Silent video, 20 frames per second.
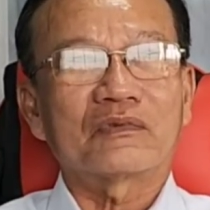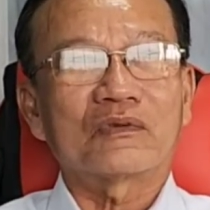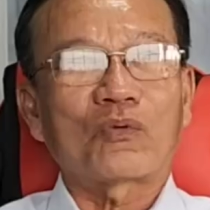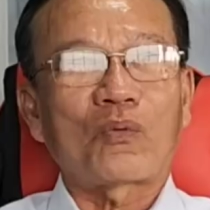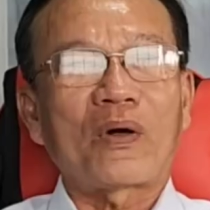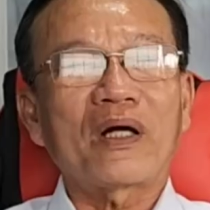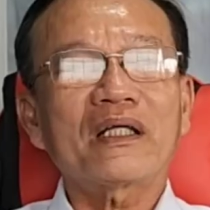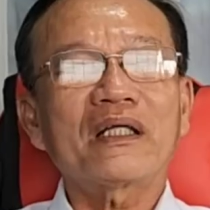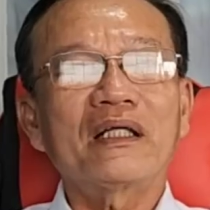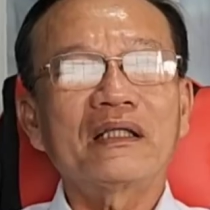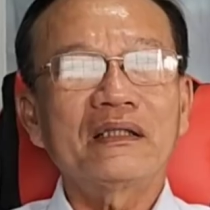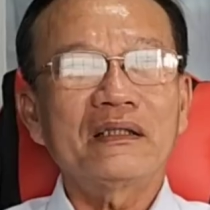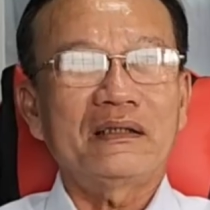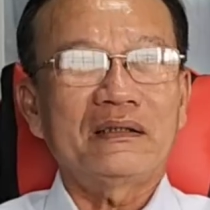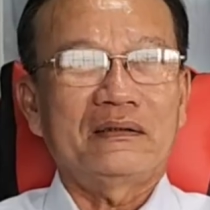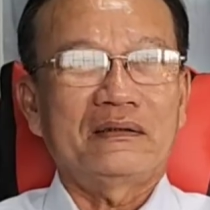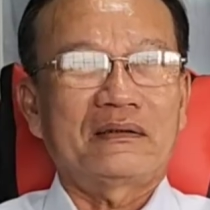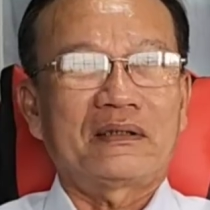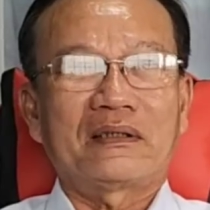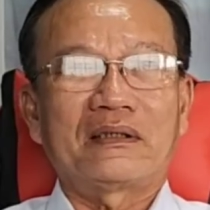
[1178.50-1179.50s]
quá
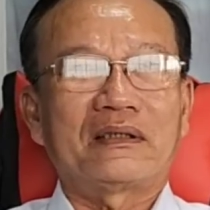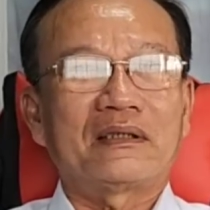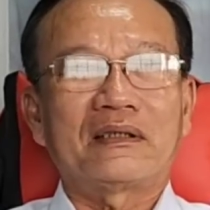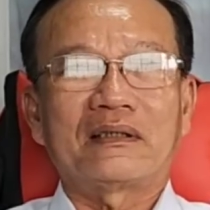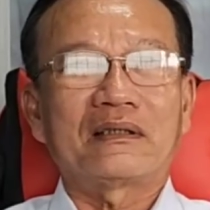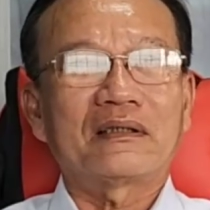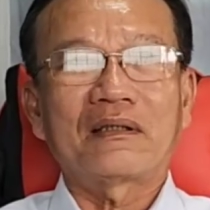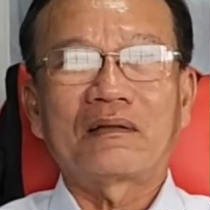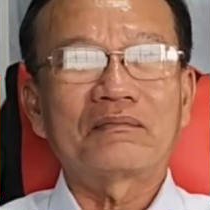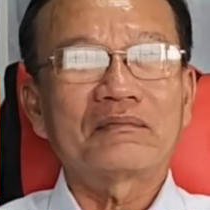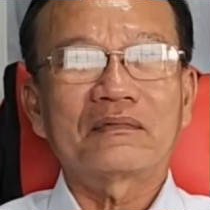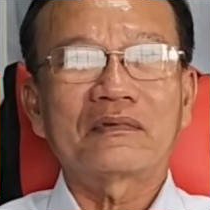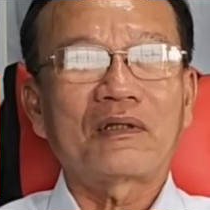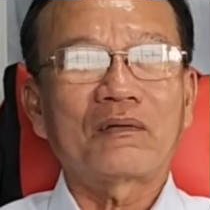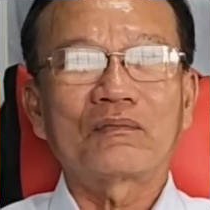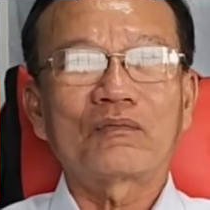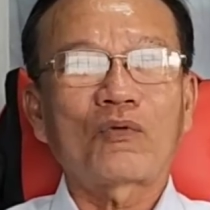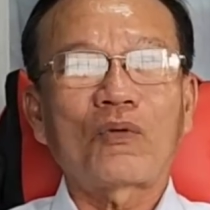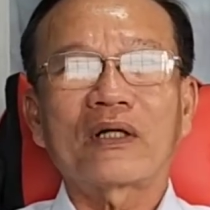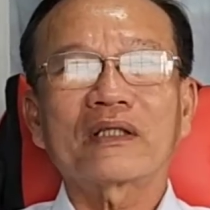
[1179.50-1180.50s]
khứ thì không
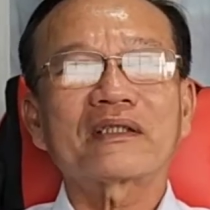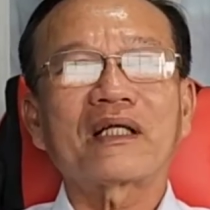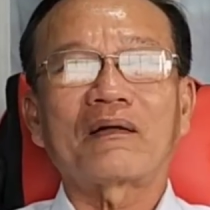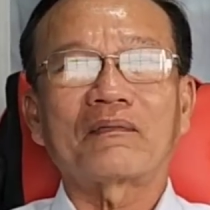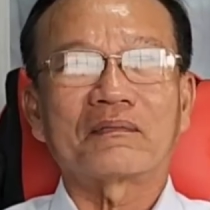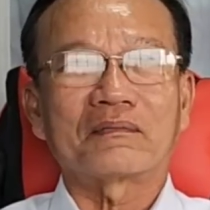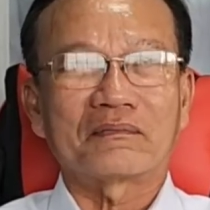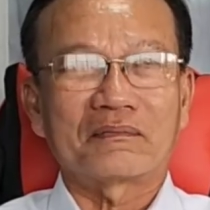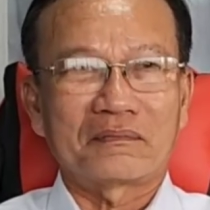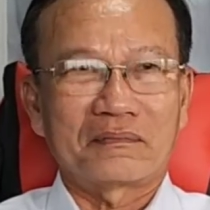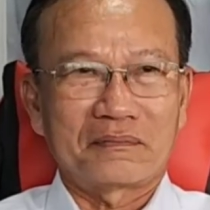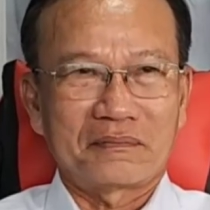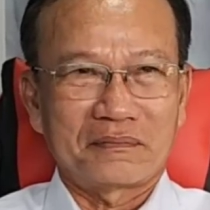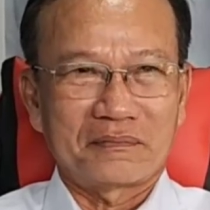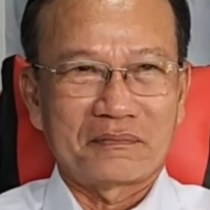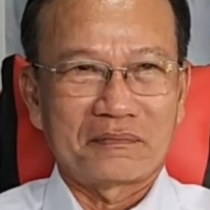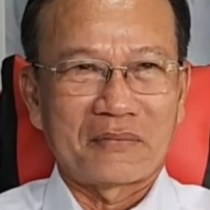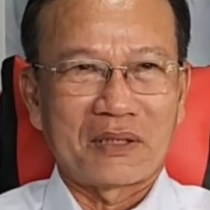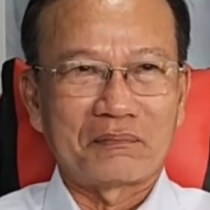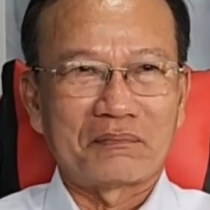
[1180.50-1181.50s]
không quan trọng
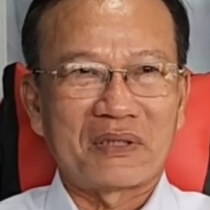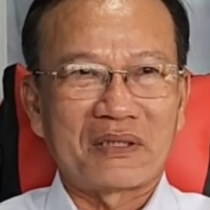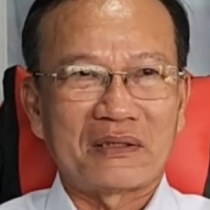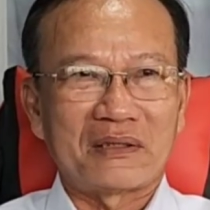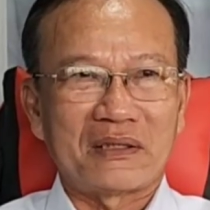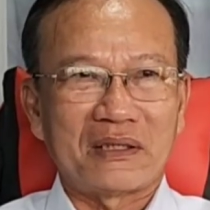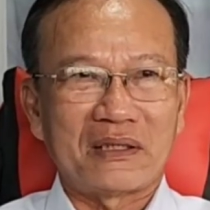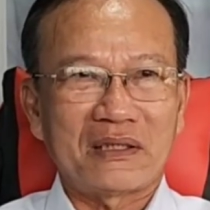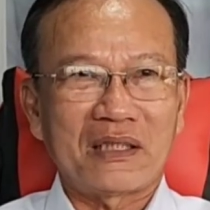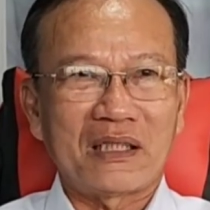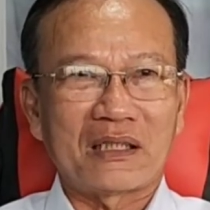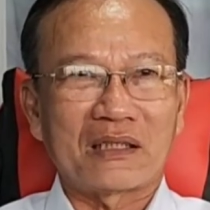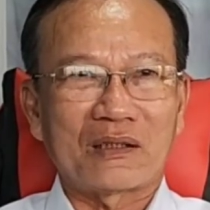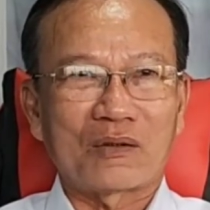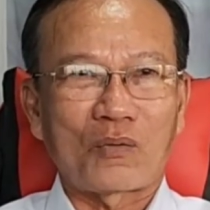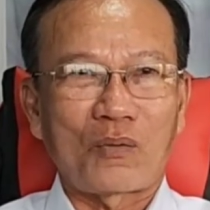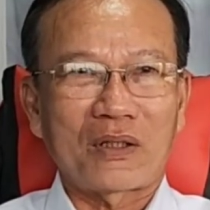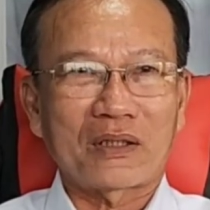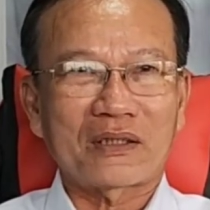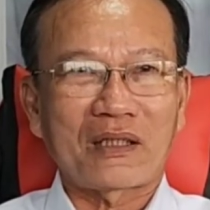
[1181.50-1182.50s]
mà mình chỉ
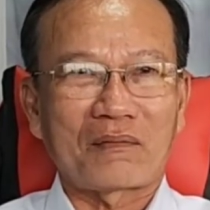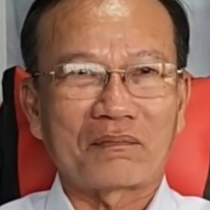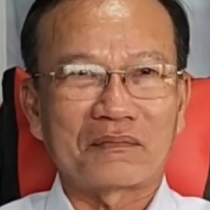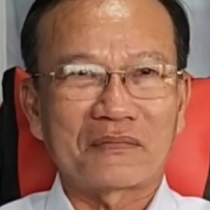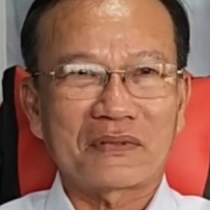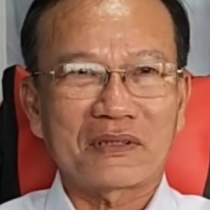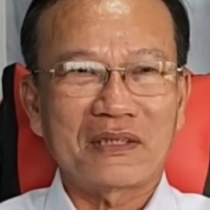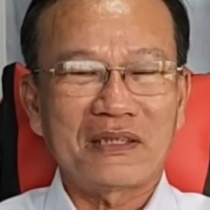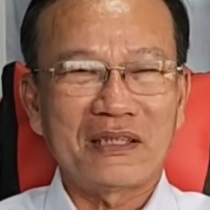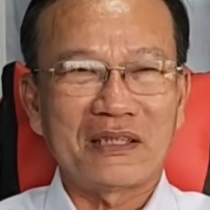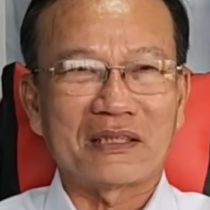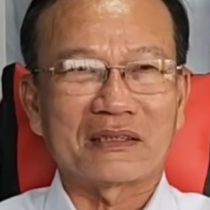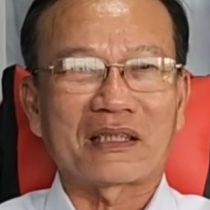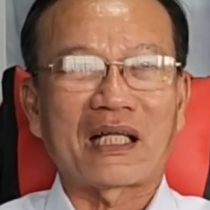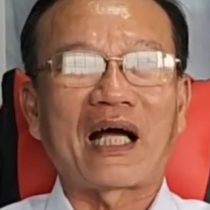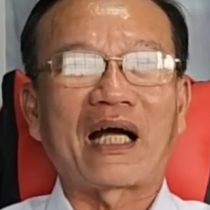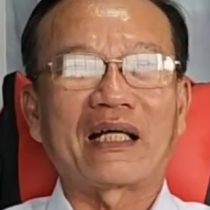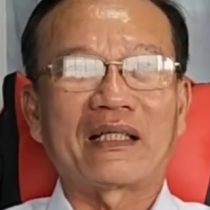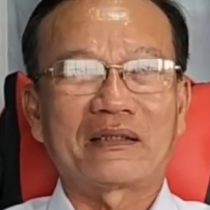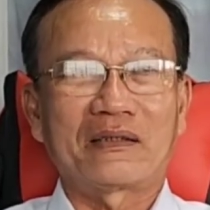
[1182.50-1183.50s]
cần quan trọng với cái hiện
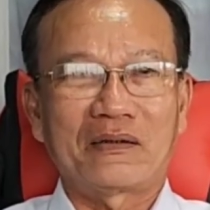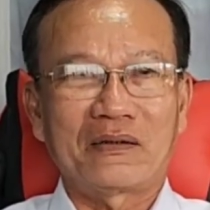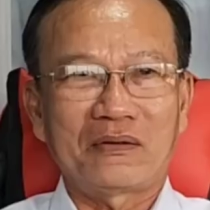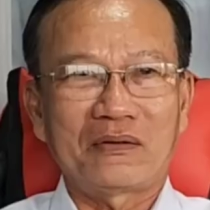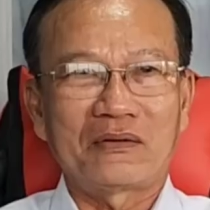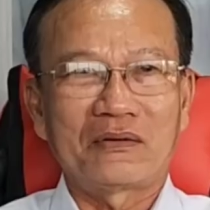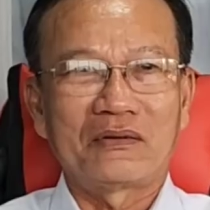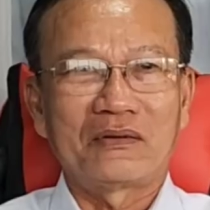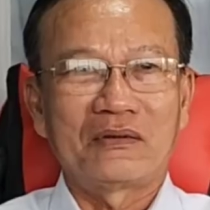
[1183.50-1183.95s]
tại thôi